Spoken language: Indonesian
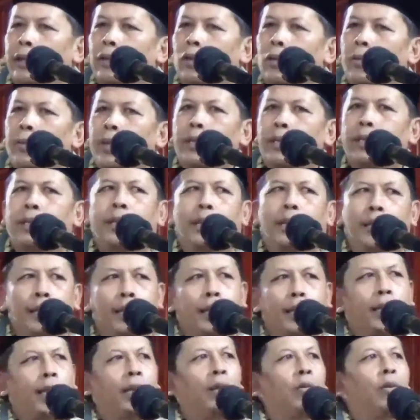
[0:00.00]
itu
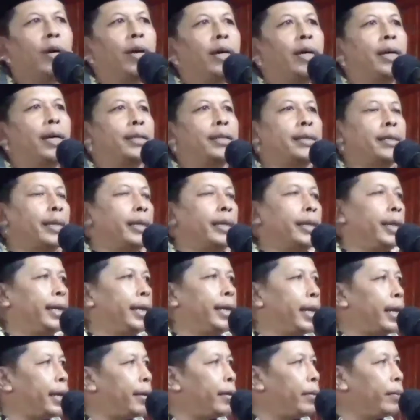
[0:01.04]
menjadi keluarga
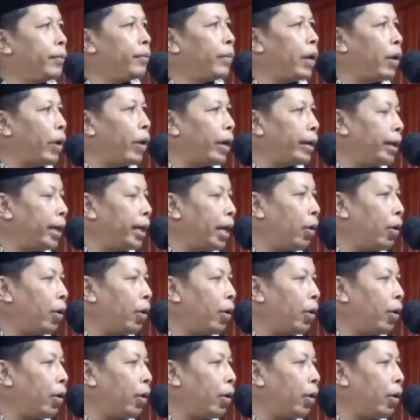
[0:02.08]
sakinah mawaddah